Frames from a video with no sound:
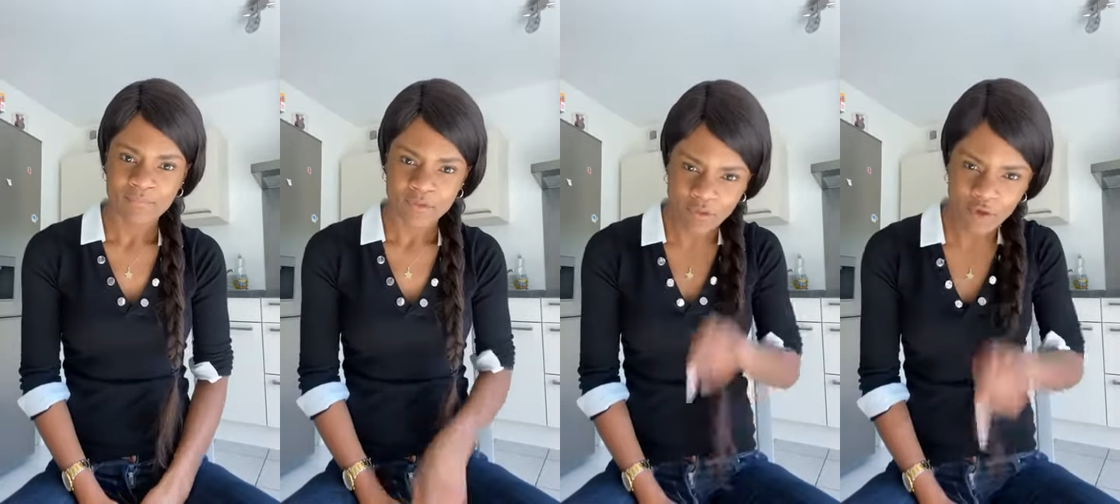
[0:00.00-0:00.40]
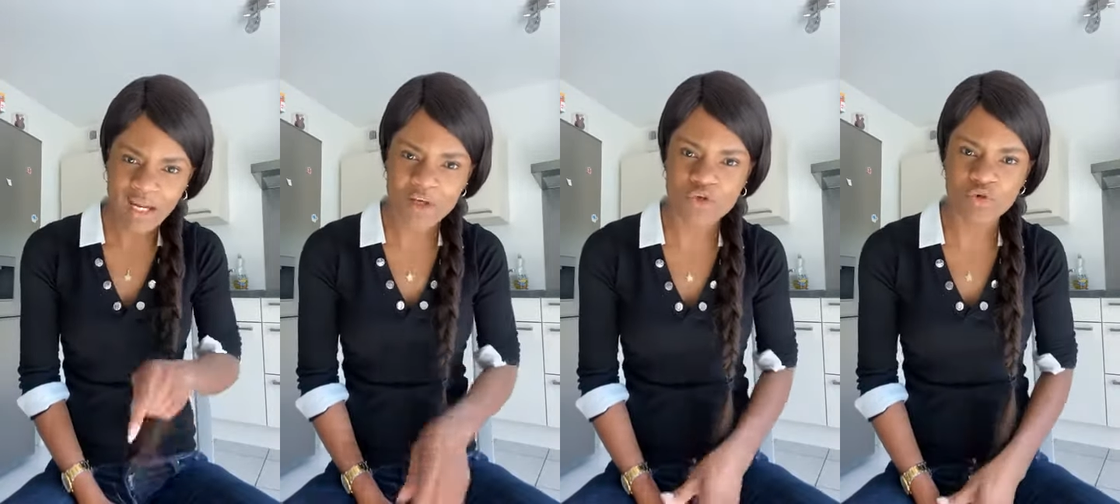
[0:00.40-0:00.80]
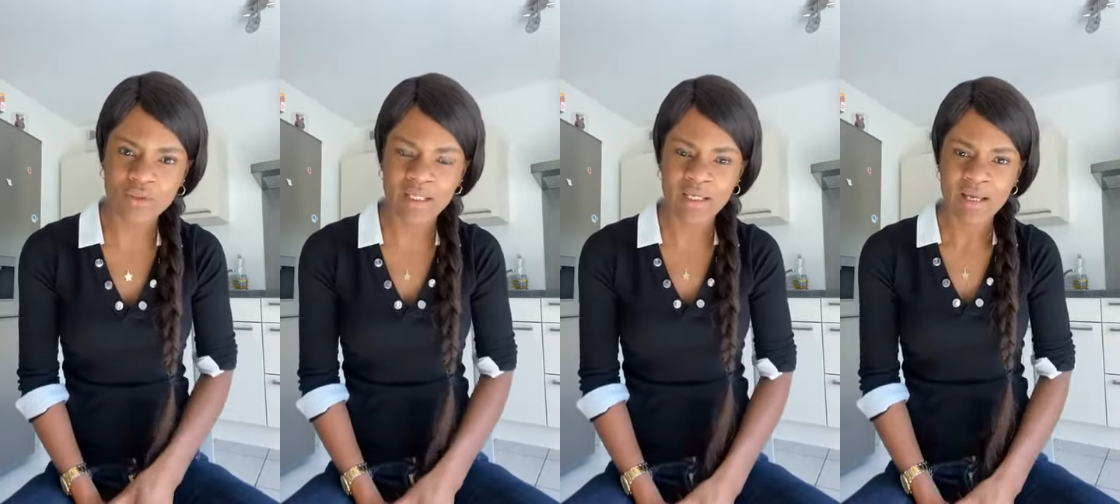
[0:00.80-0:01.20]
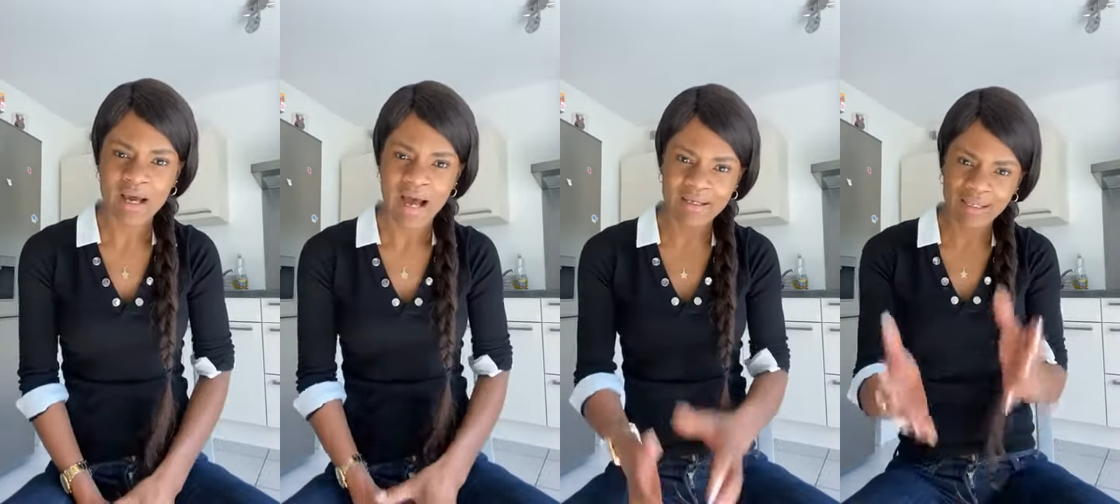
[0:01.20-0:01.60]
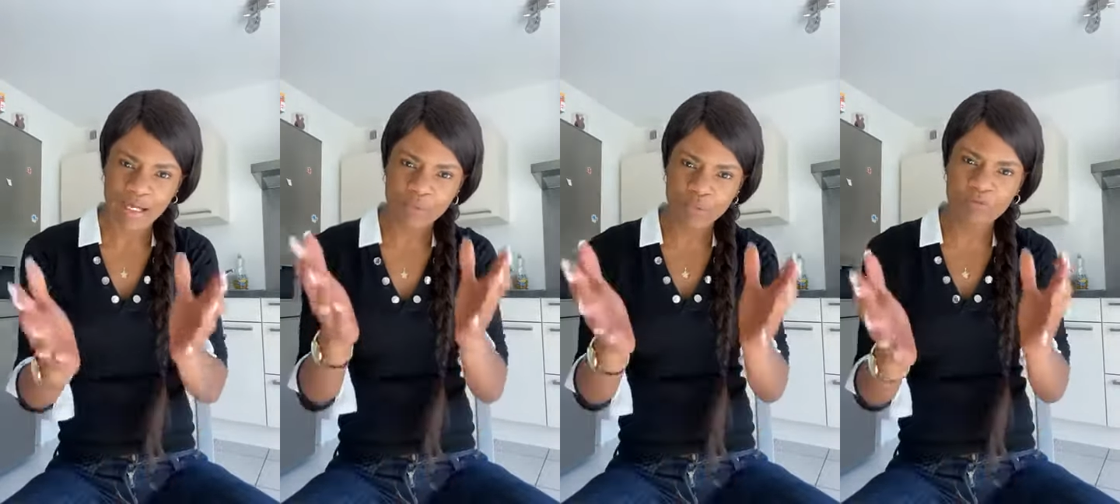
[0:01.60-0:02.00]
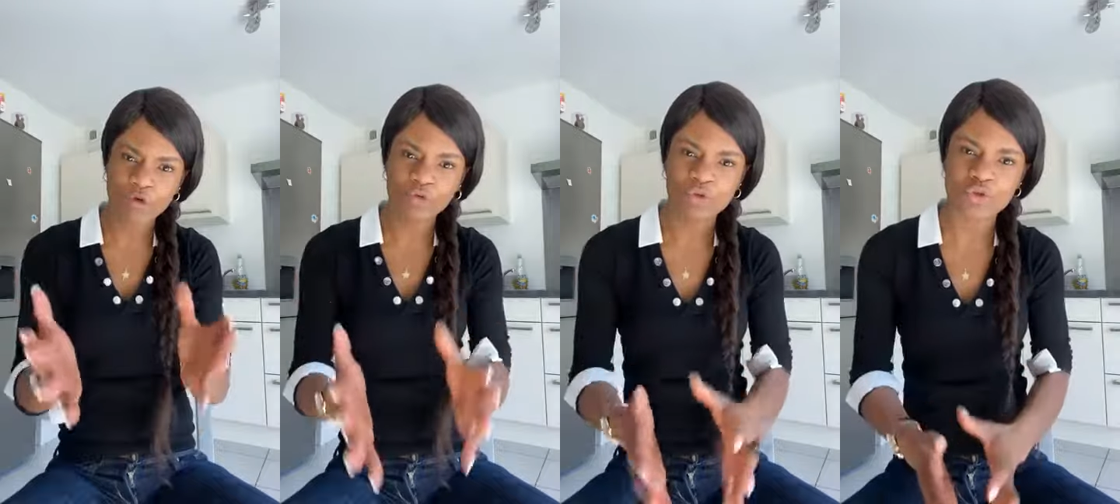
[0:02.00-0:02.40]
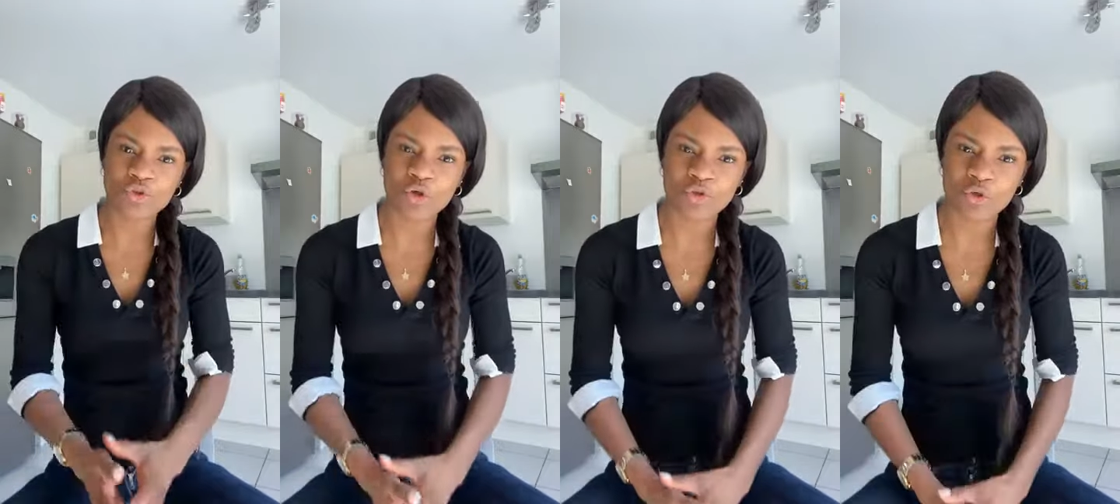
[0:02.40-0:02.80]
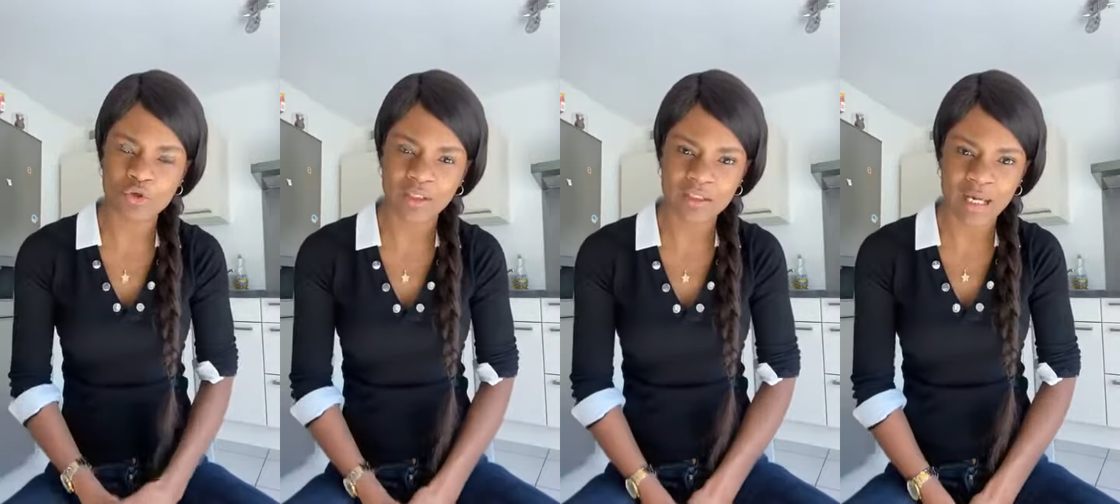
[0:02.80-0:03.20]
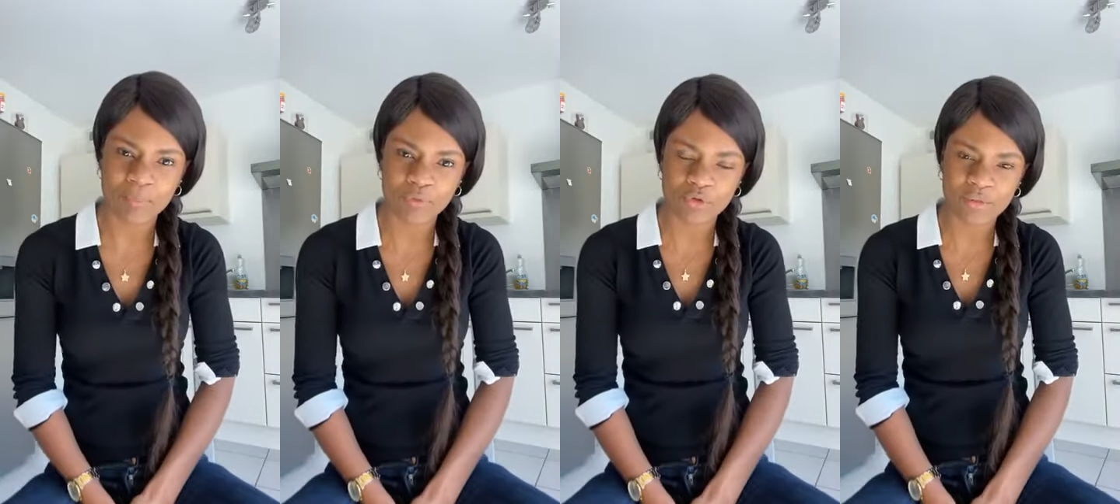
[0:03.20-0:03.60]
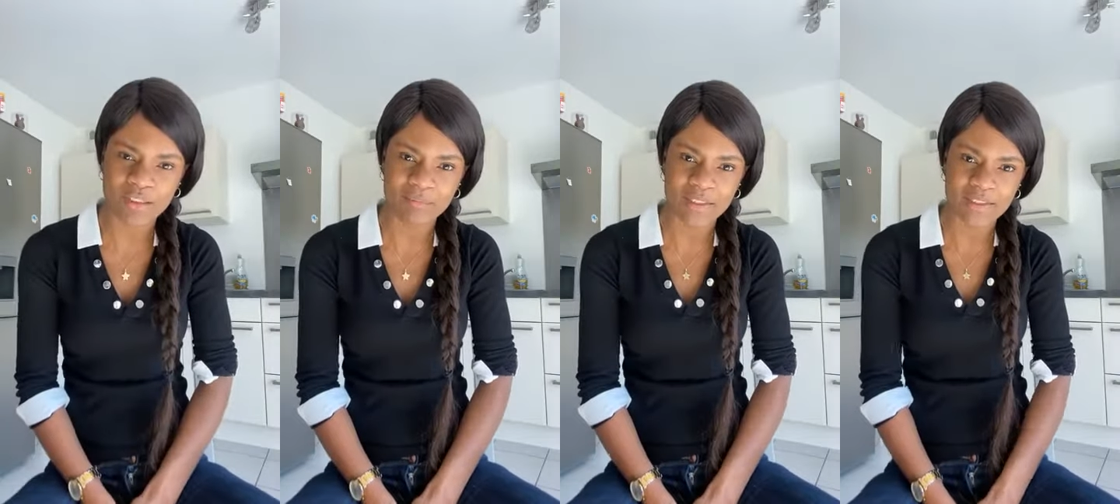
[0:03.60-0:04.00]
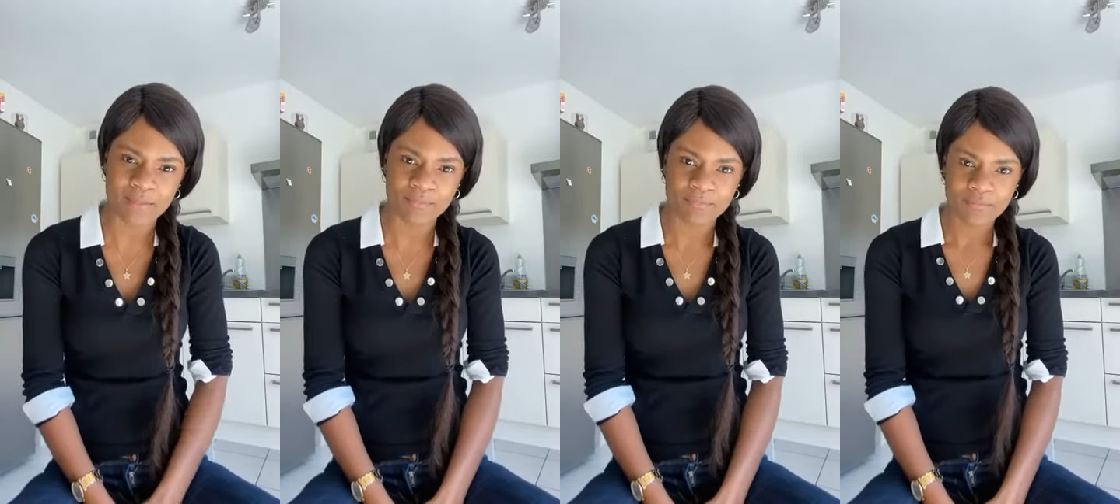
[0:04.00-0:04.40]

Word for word: dans la journée, à quel point votre sorcellerie n'a plus de limites.